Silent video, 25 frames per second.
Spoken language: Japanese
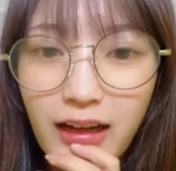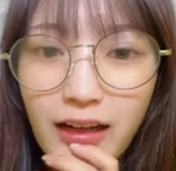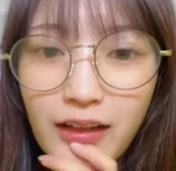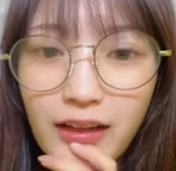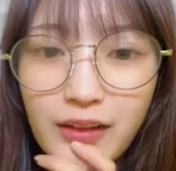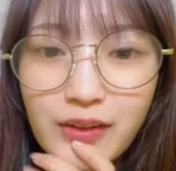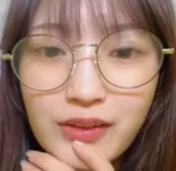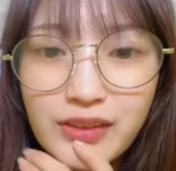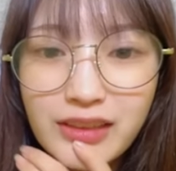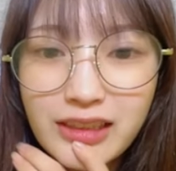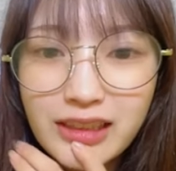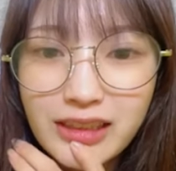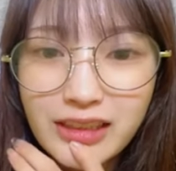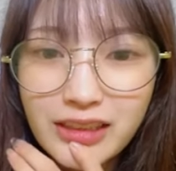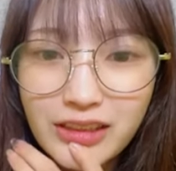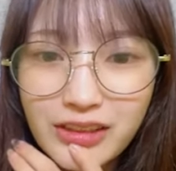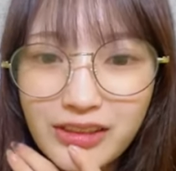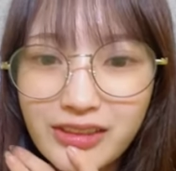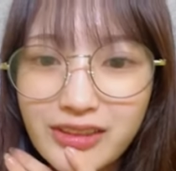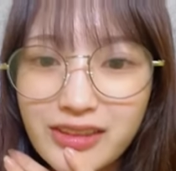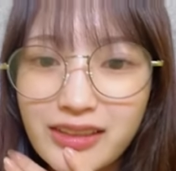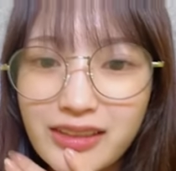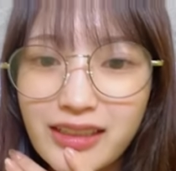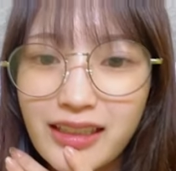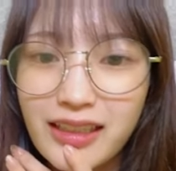あの新
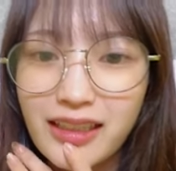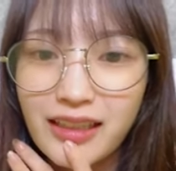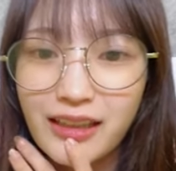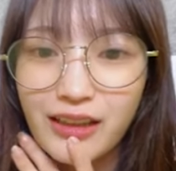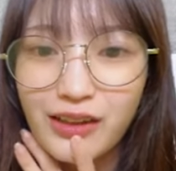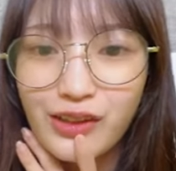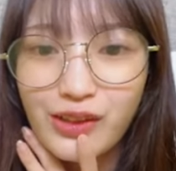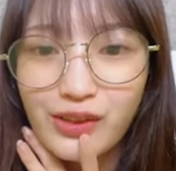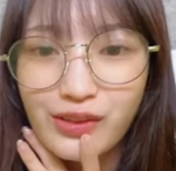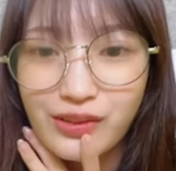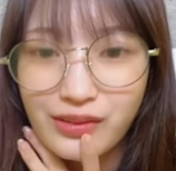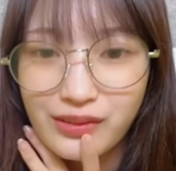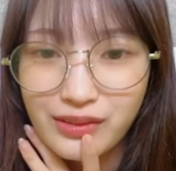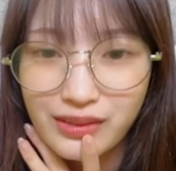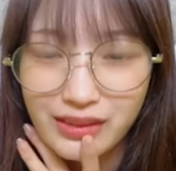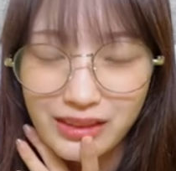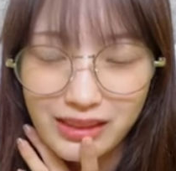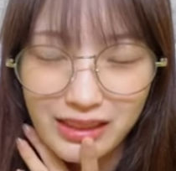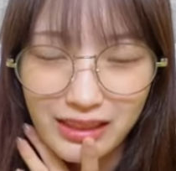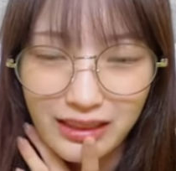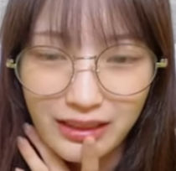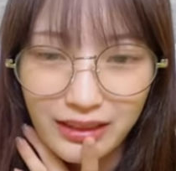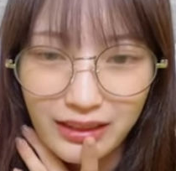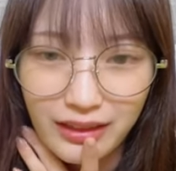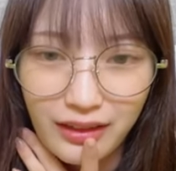曲でヘッドホンを
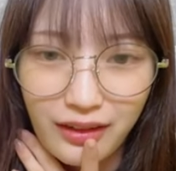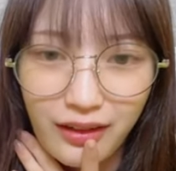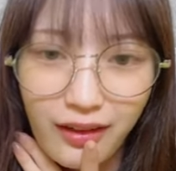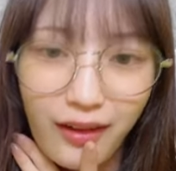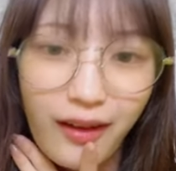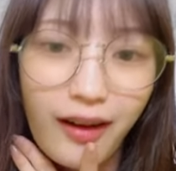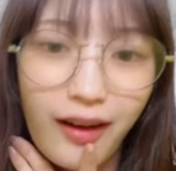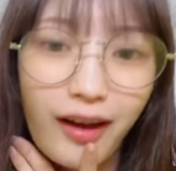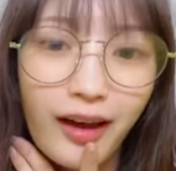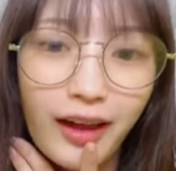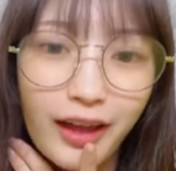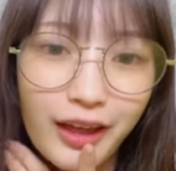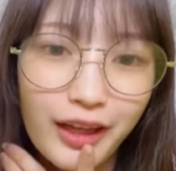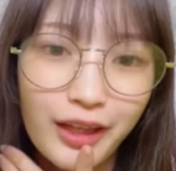つけてあ